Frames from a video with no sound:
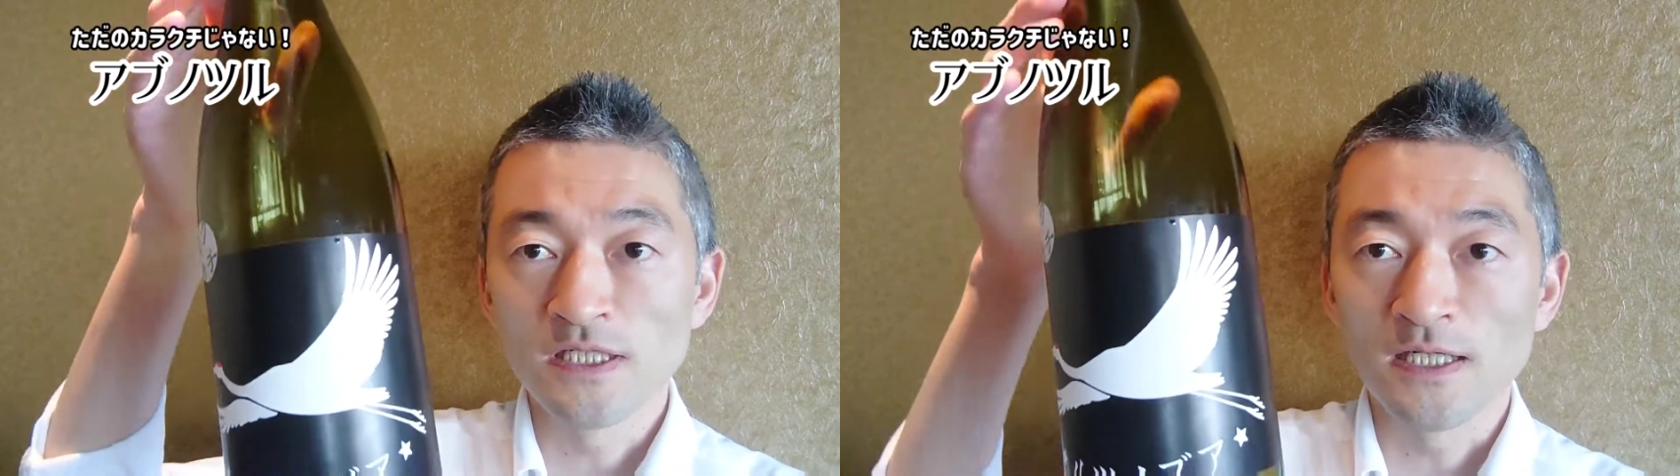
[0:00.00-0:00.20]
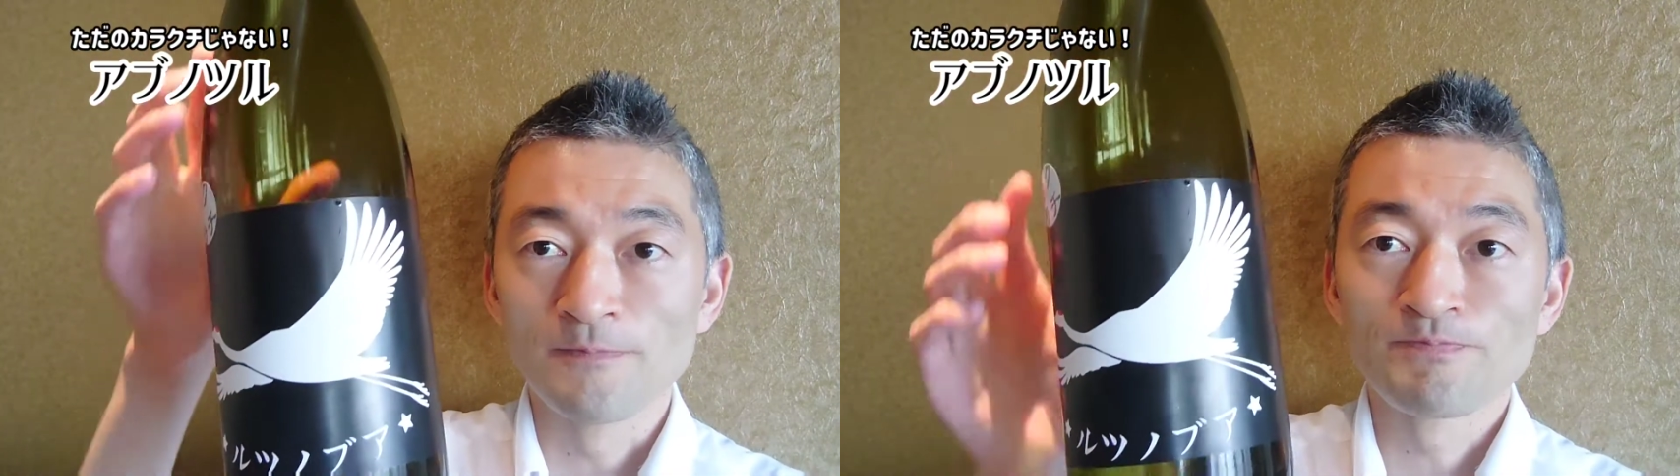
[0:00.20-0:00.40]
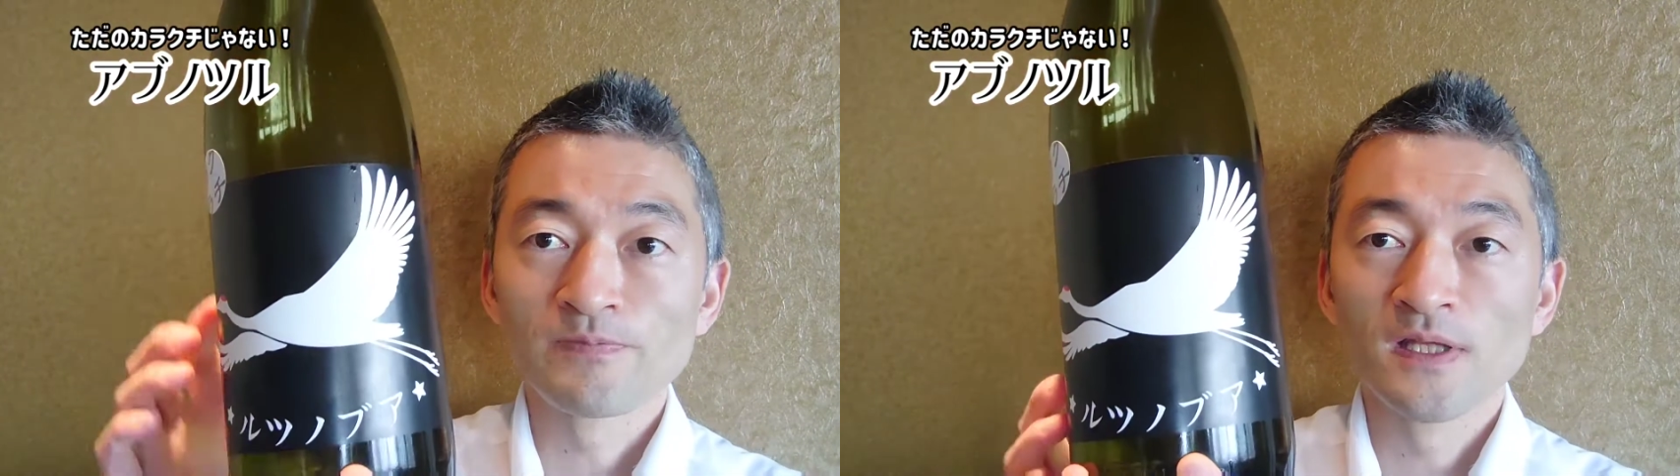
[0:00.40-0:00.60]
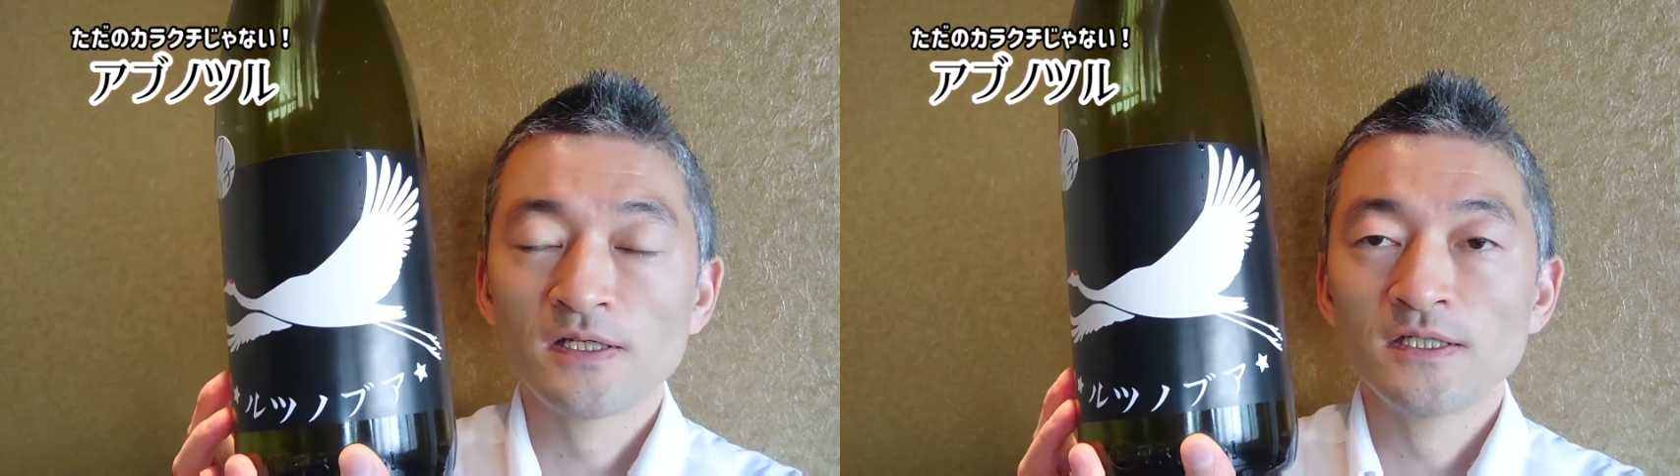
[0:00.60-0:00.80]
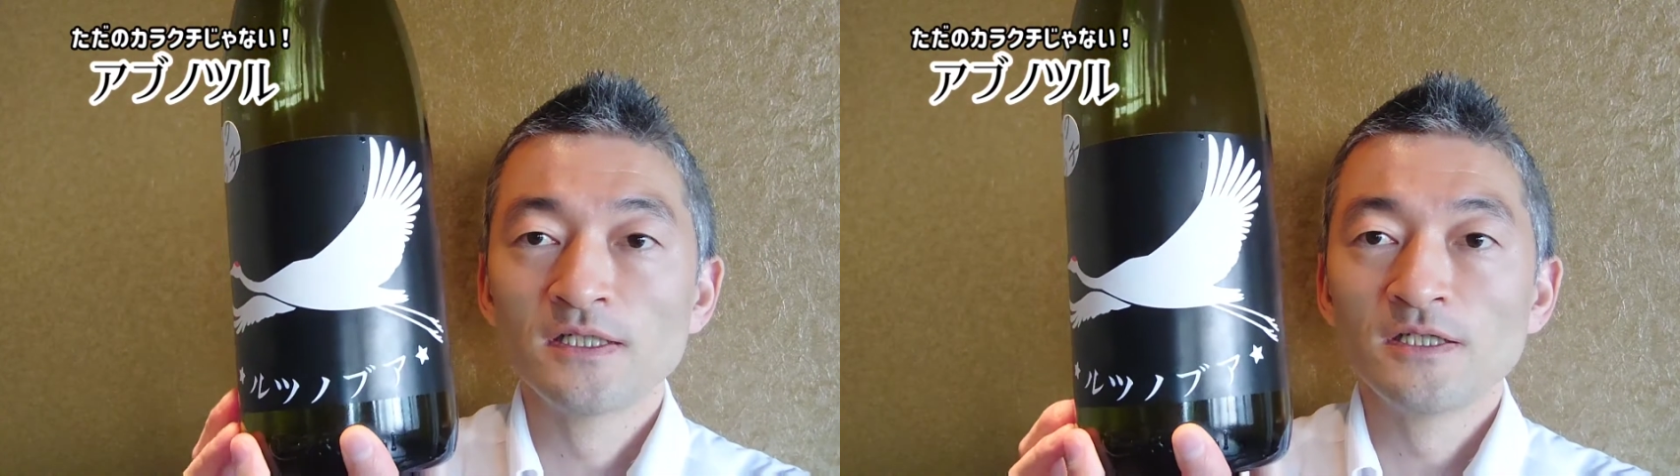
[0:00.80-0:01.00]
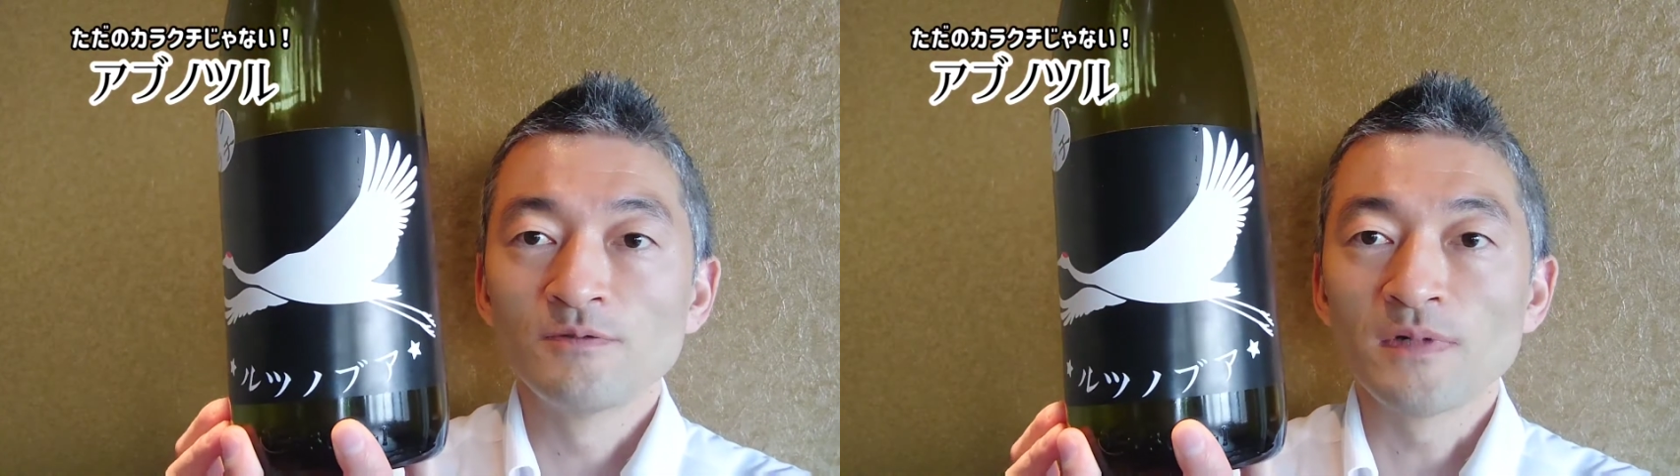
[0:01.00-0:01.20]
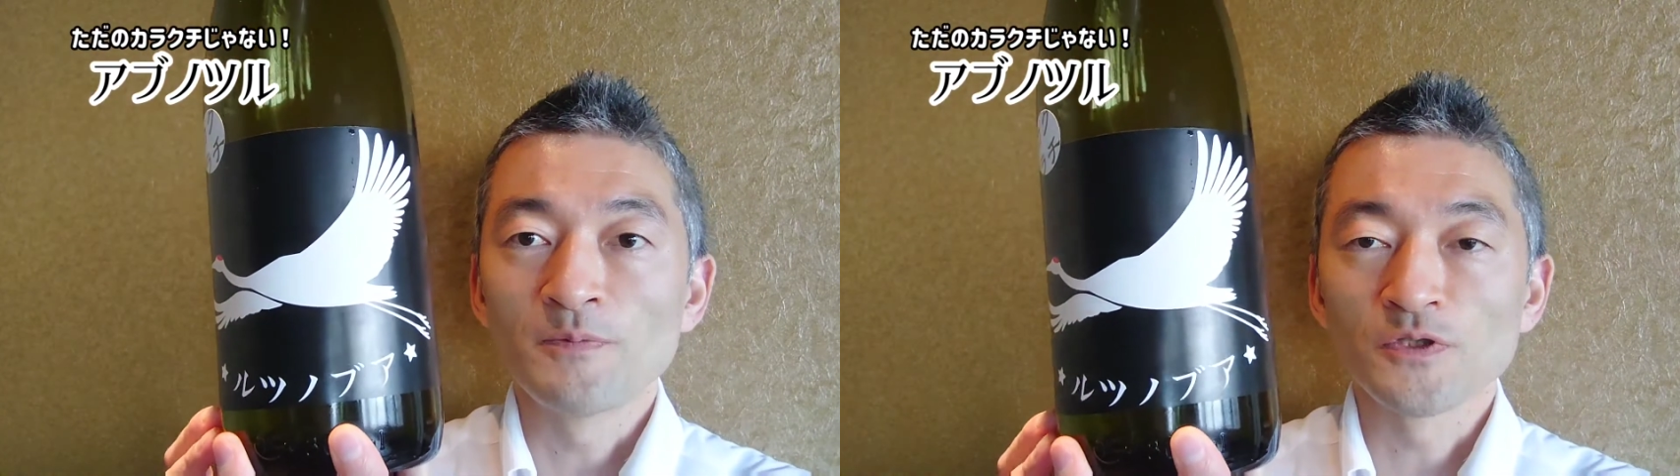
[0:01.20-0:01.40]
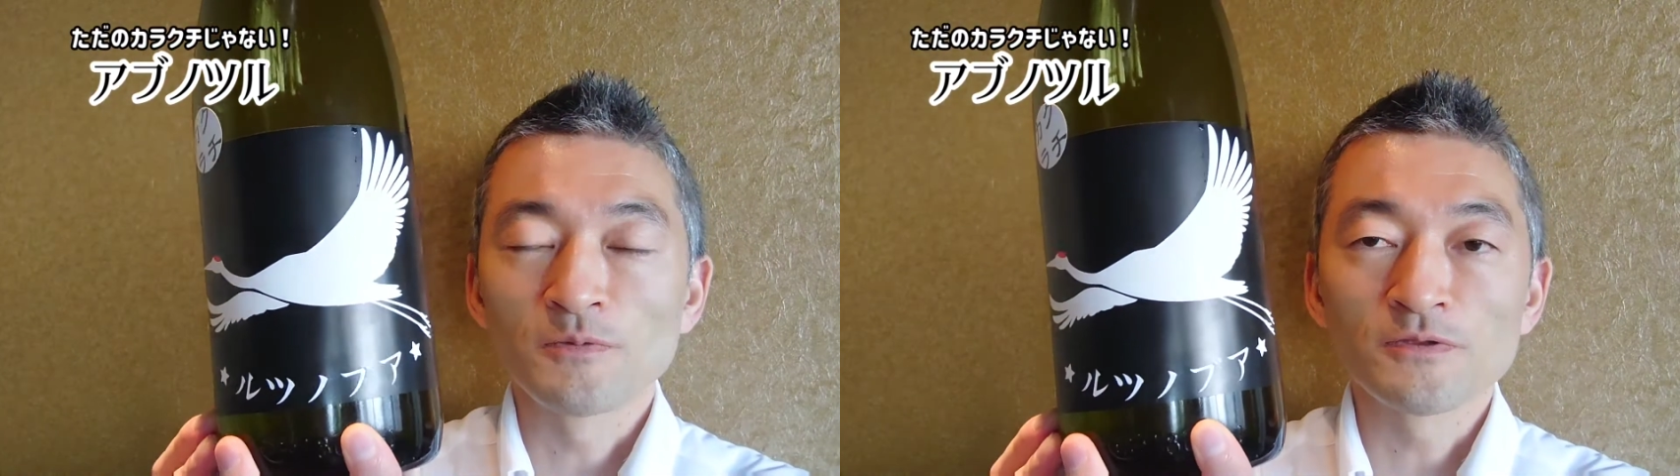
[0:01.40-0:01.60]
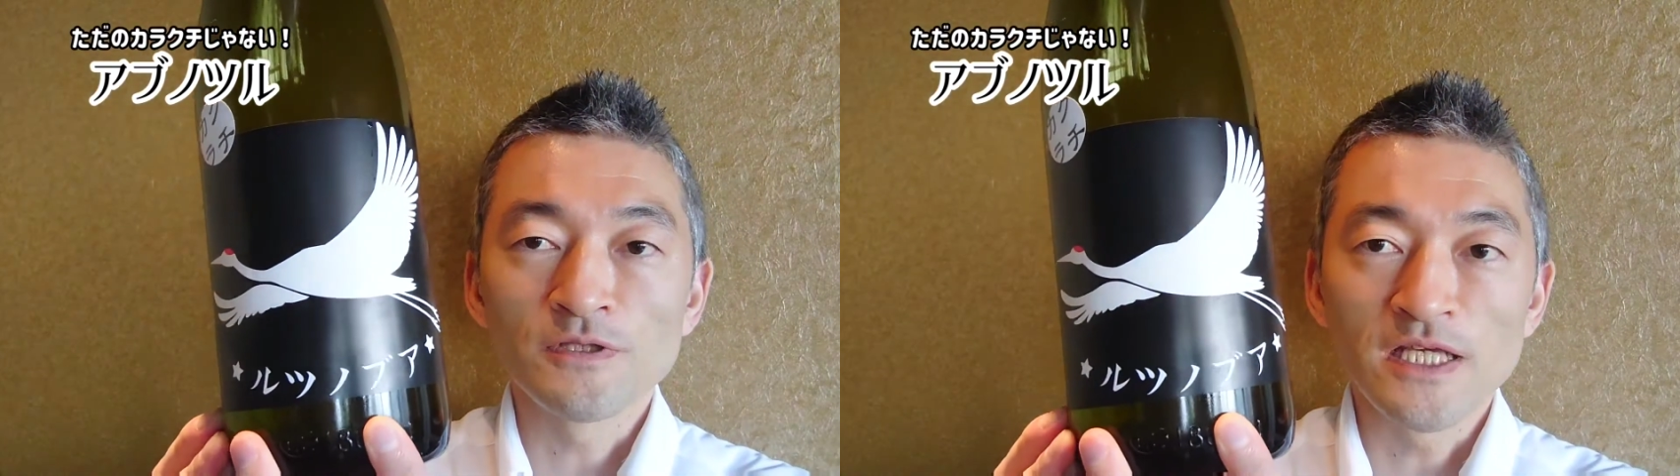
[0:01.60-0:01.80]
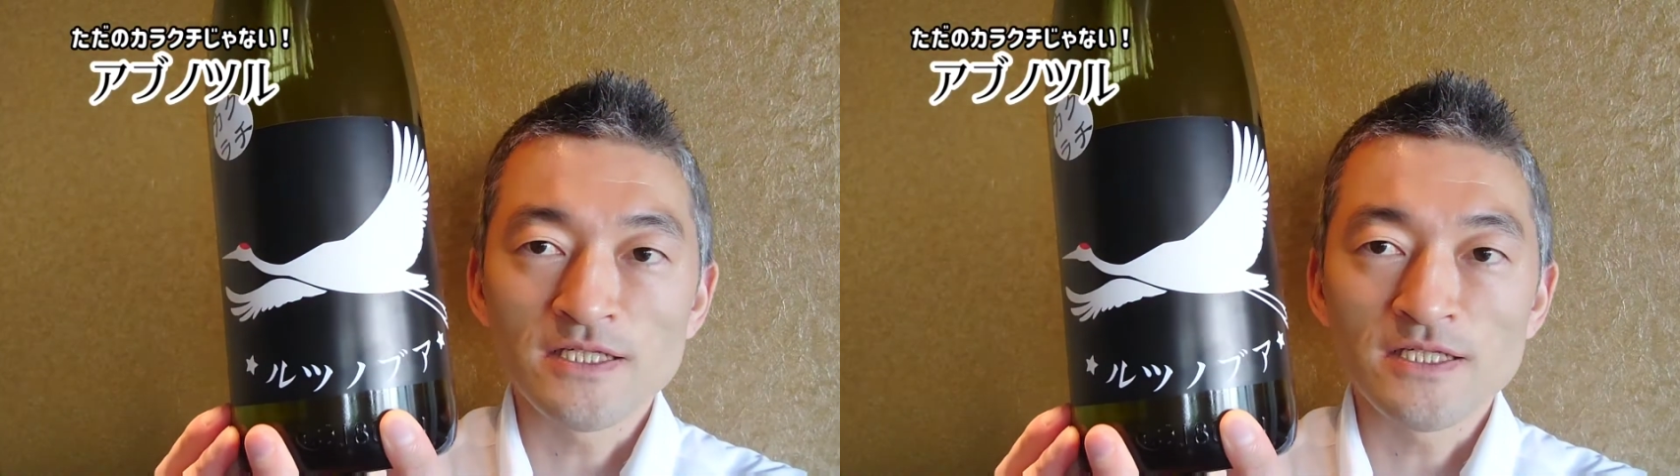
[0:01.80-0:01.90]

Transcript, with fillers: ら。まあ、もともと